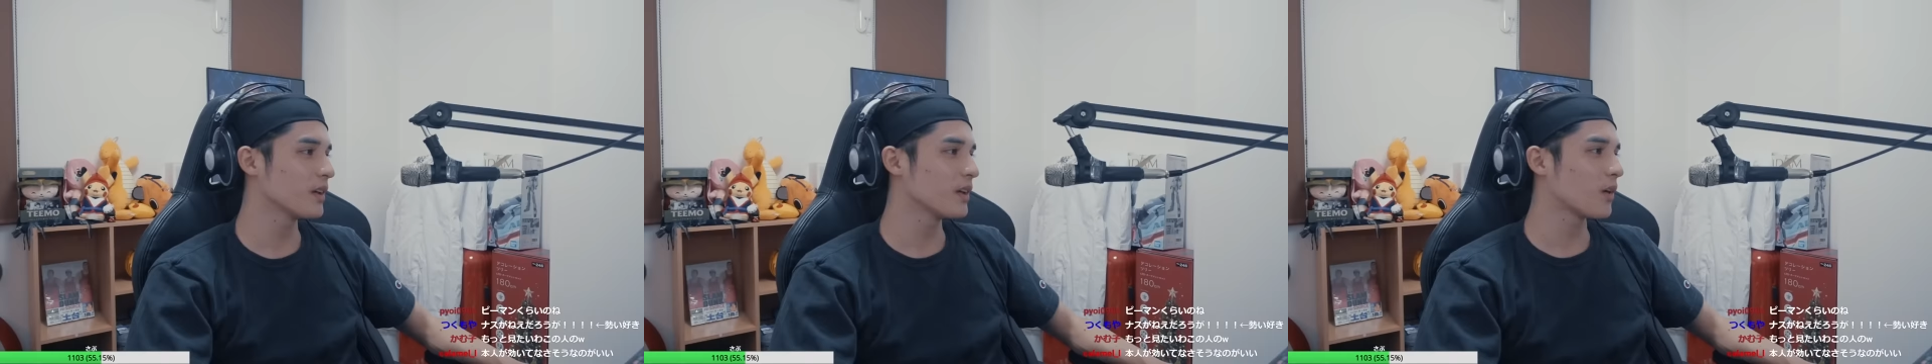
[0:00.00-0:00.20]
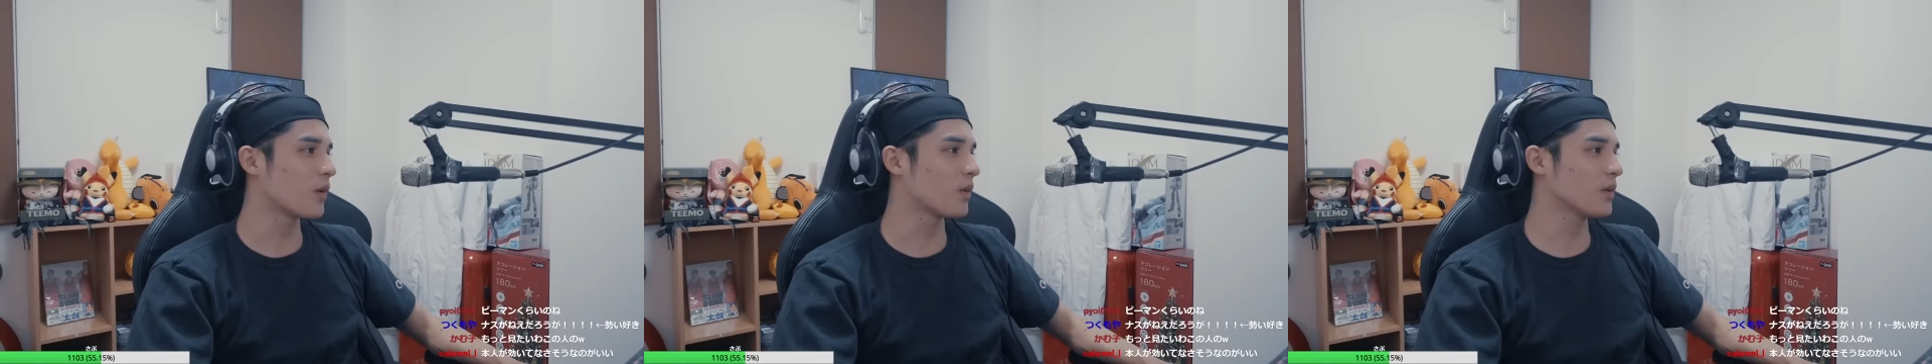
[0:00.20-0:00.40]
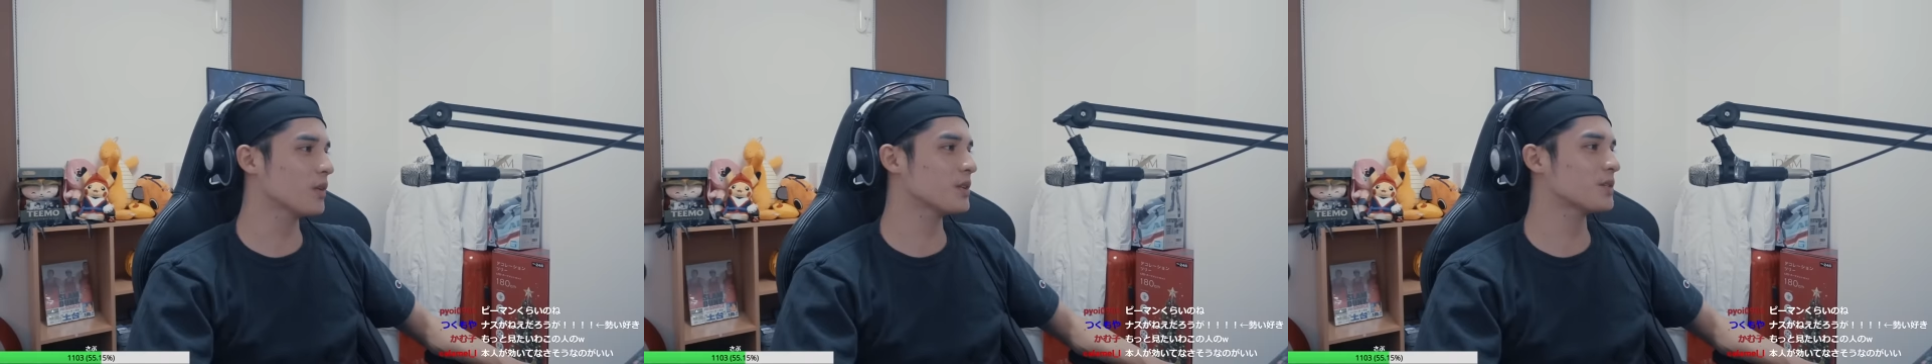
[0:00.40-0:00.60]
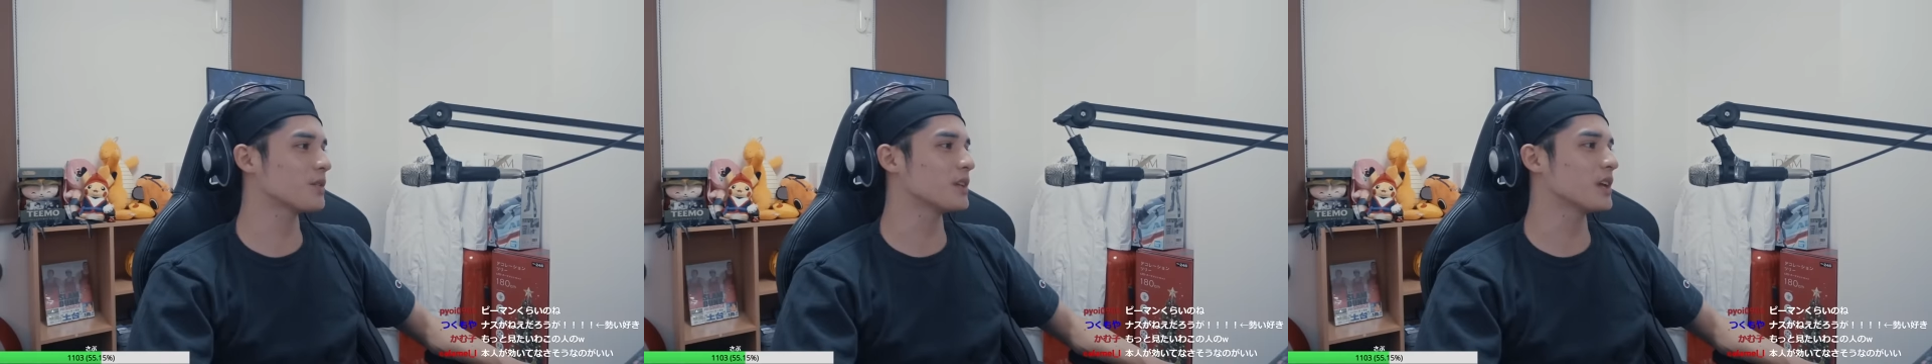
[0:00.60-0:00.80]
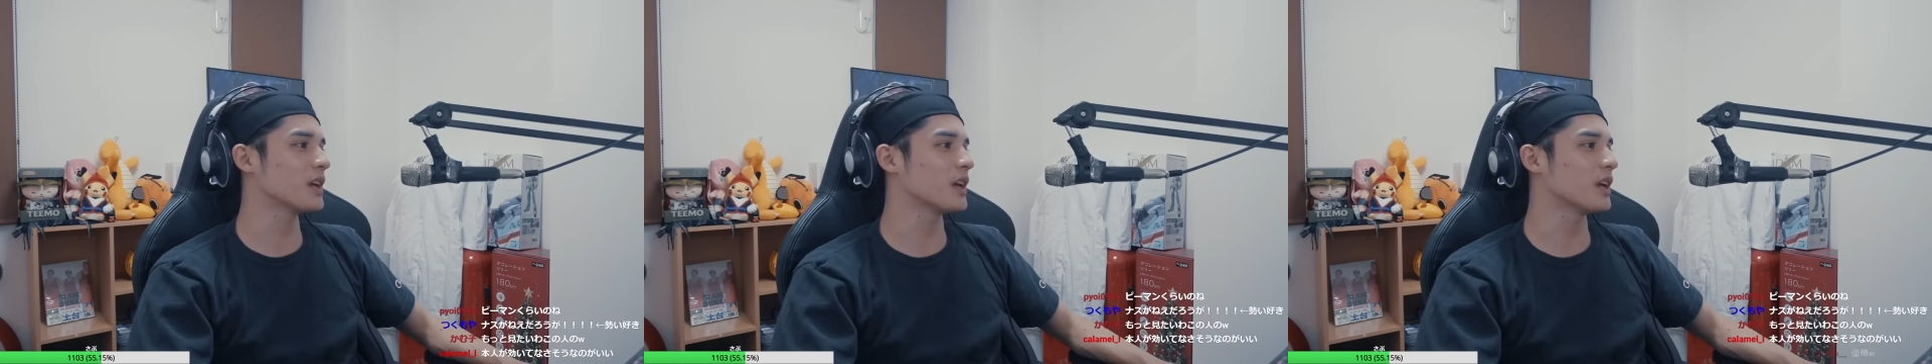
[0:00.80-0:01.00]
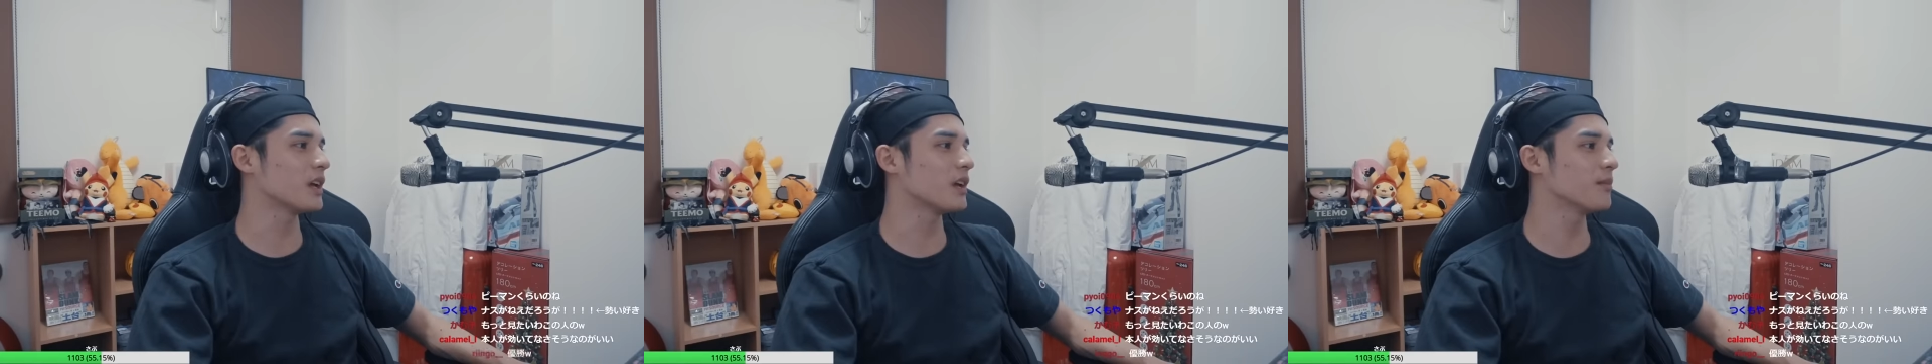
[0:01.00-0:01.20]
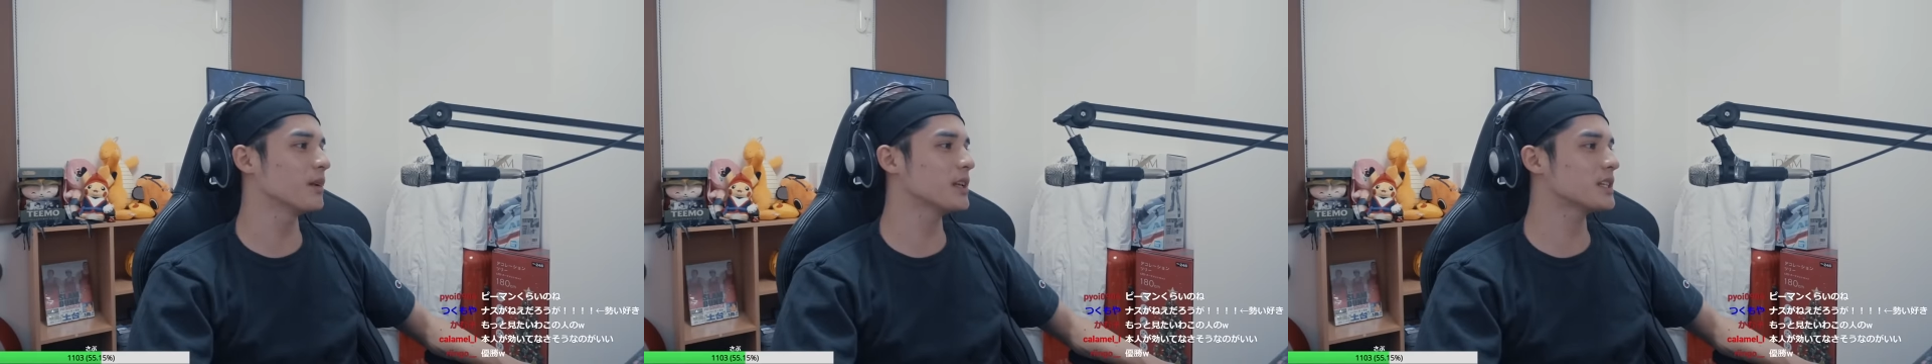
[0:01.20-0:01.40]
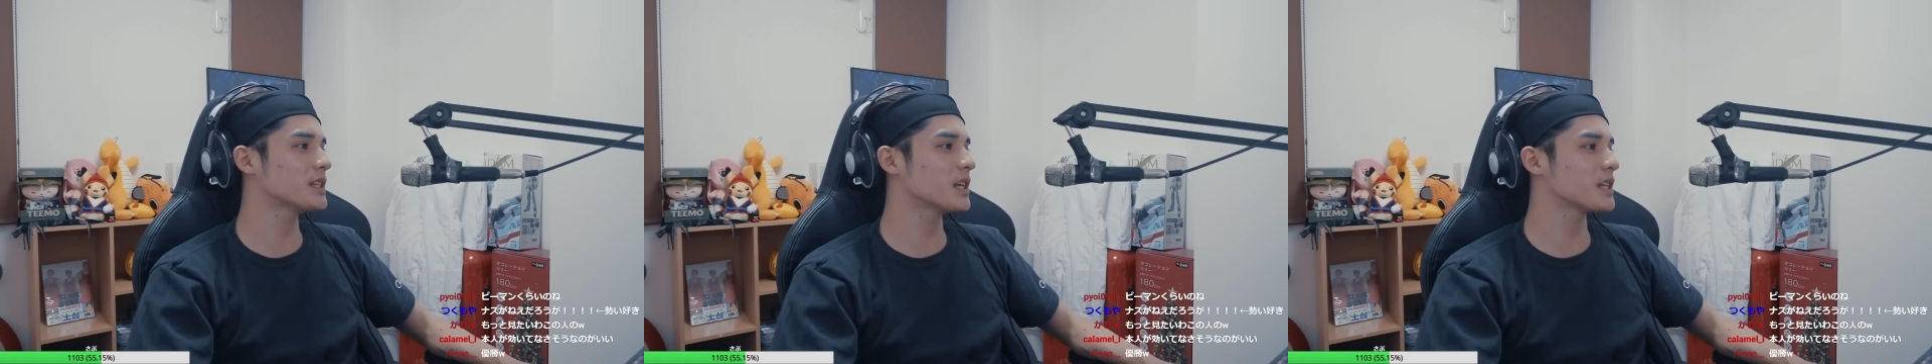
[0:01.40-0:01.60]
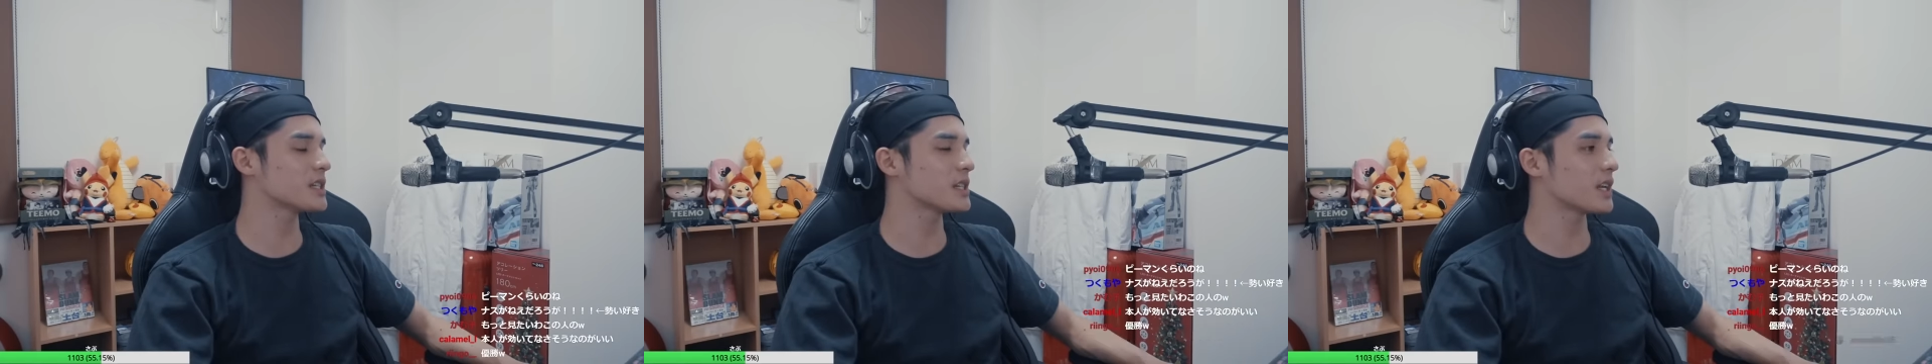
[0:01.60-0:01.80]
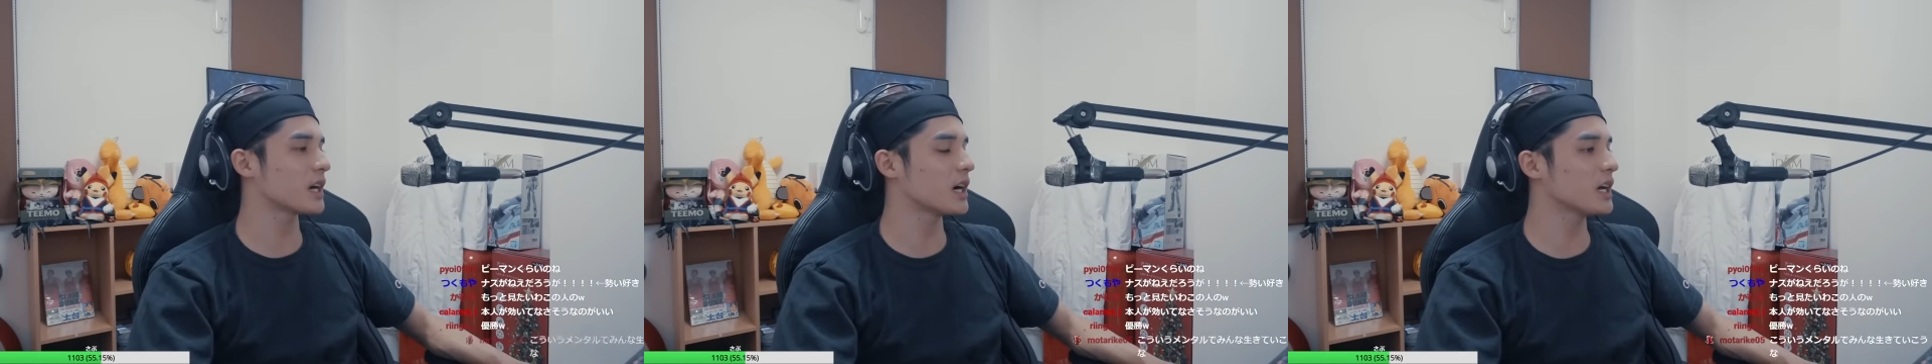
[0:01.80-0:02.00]
この人にメッセージ
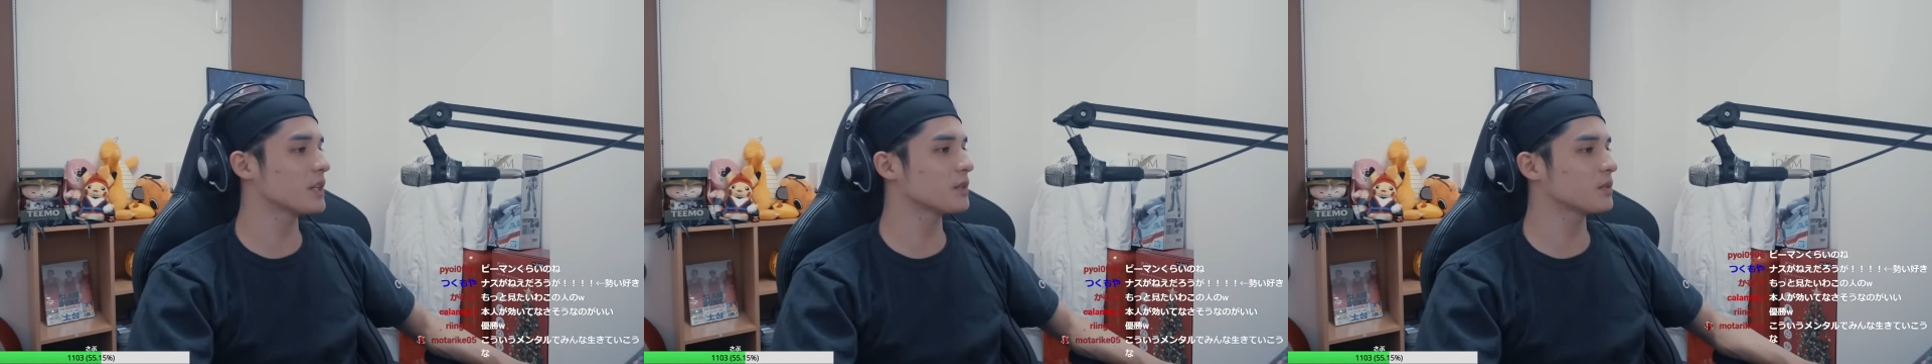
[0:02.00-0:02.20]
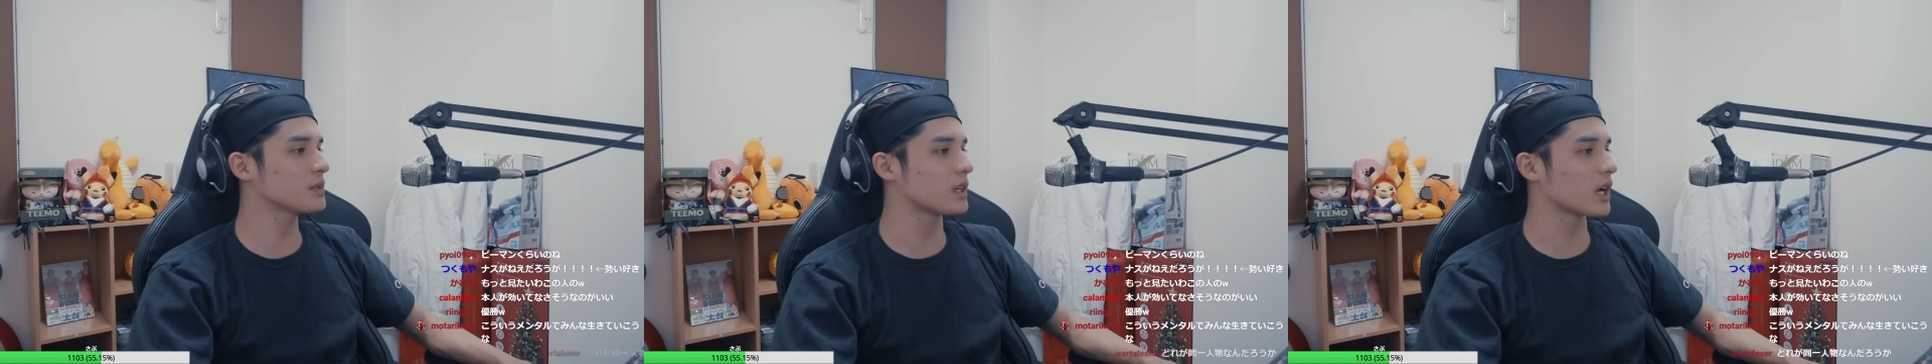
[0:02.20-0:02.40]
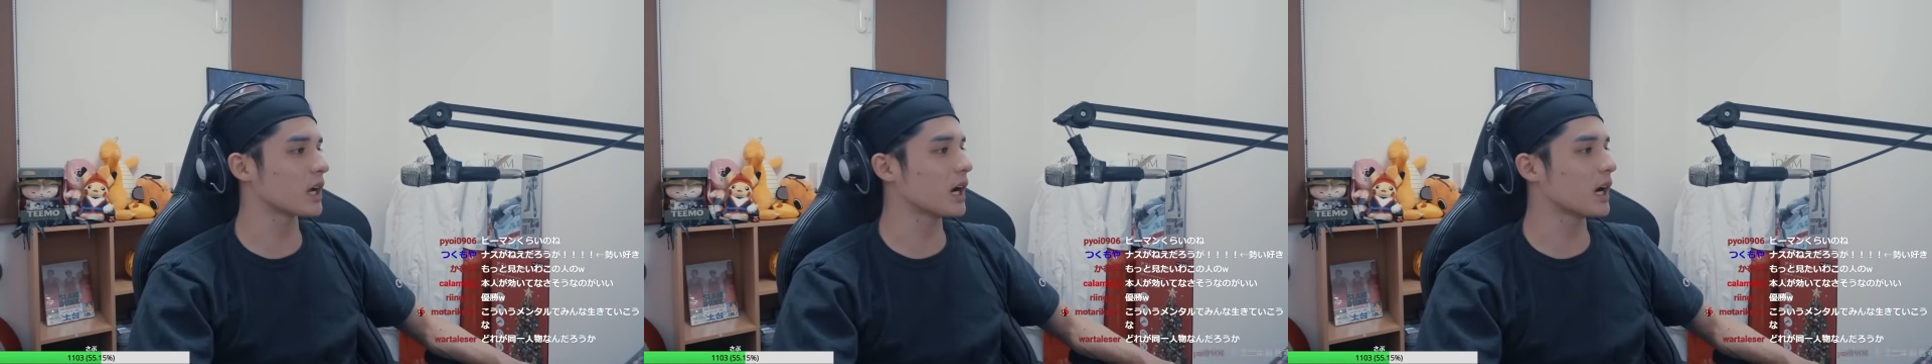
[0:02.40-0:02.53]
に回答したら、